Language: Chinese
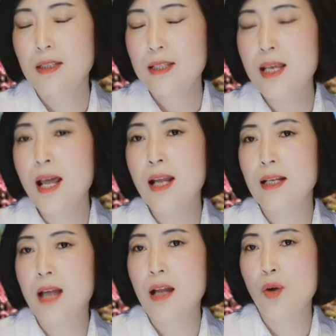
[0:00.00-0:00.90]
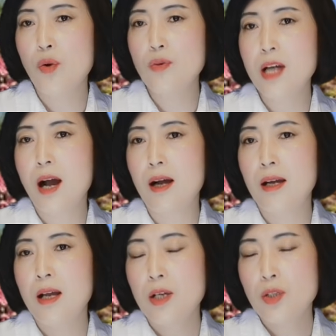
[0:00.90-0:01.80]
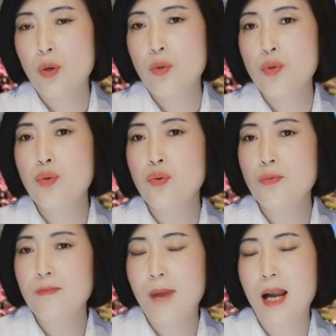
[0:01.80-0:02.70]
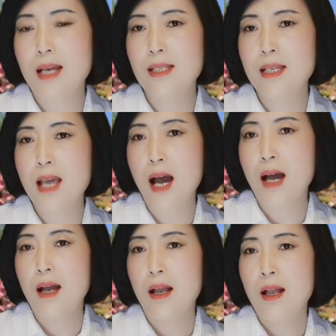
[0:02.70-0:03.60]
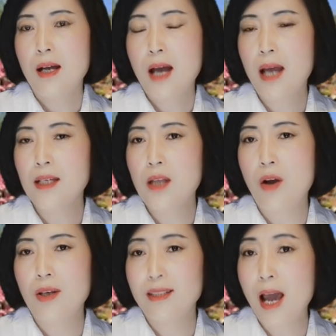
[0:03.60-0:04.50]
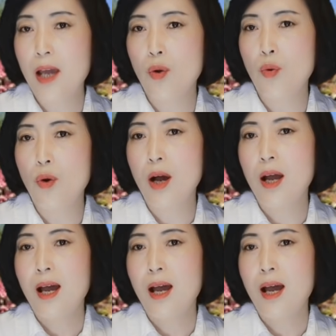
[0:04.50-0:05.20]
现在呢，他的工厂走出马来西亚，开到了泰国，